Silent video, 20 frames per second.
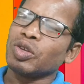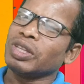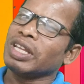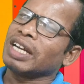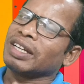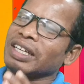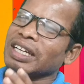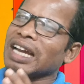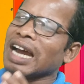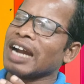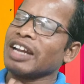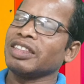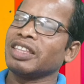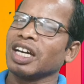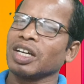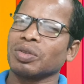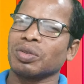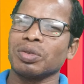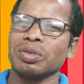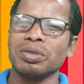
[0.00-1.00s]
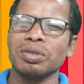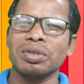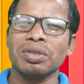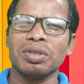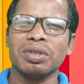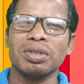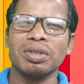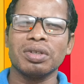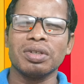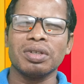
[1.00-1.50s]
যদি একটি গাড়ি থাকতো
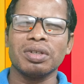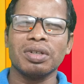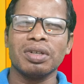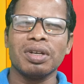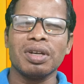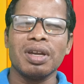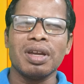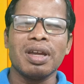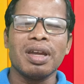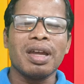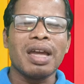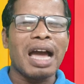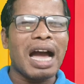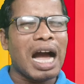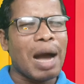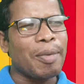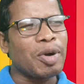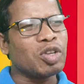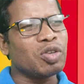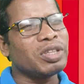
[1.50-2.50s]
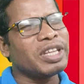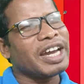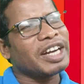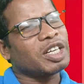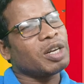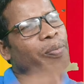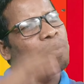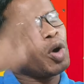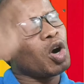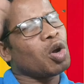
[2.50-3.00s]
আমার যদি
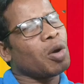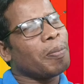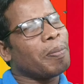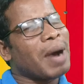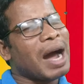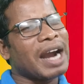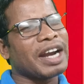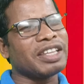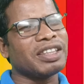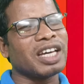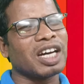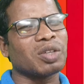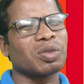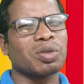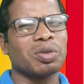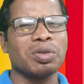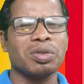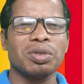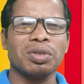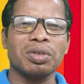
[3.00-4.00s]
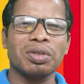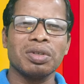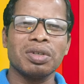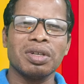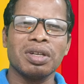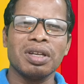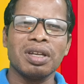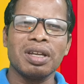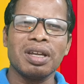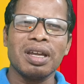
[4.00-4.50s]
একটি বড় বাড়ি থাকতো
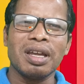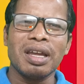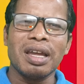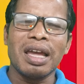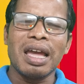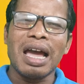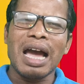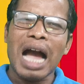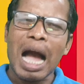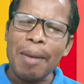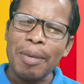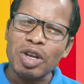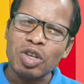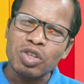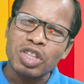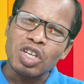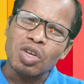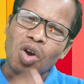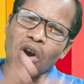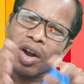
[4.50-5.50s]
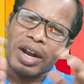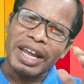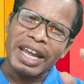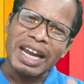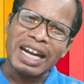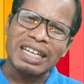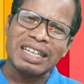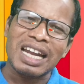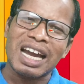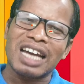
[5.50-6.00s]
আমার যদি অনেক
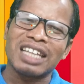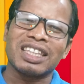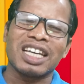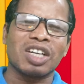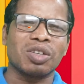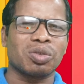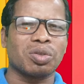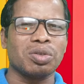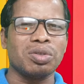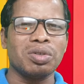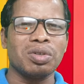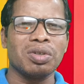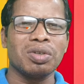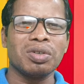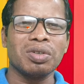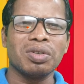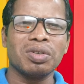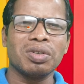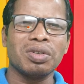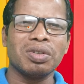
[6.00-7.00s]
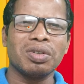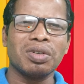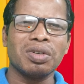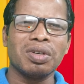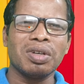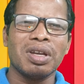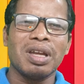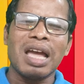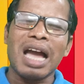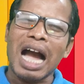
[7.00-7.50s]
টাকা থাকতো
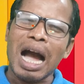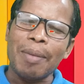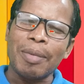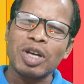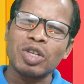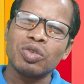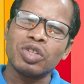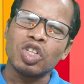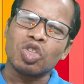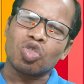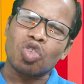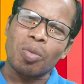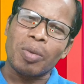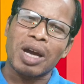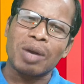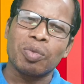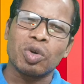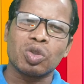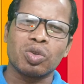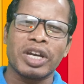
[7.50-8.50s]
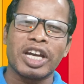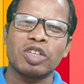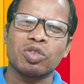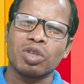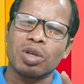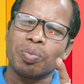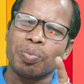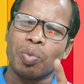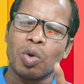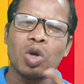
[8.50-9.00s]
আমার যদি তোমার মতো
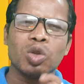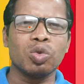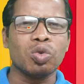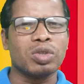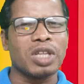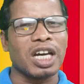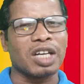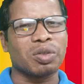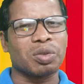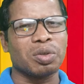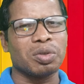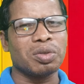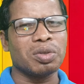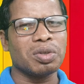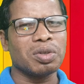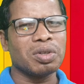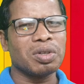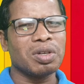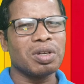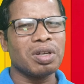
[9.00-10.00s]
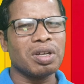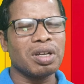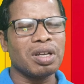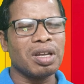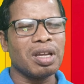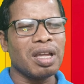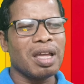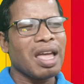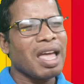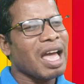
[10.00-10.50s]
একজন বন্ধু থাকতো
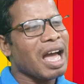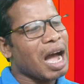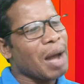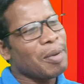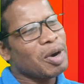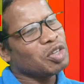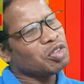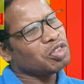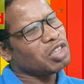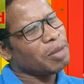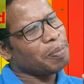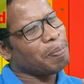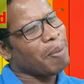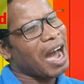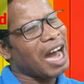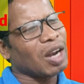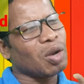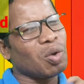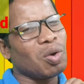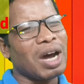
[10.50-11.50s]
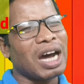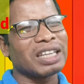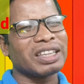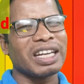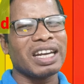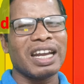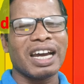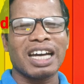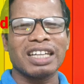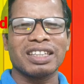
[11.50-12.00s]
আমার যদি ভালো হাতের
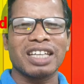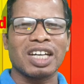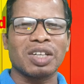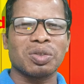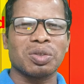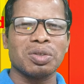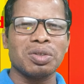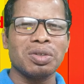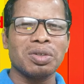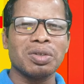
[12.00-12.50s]
লেখা থাকতো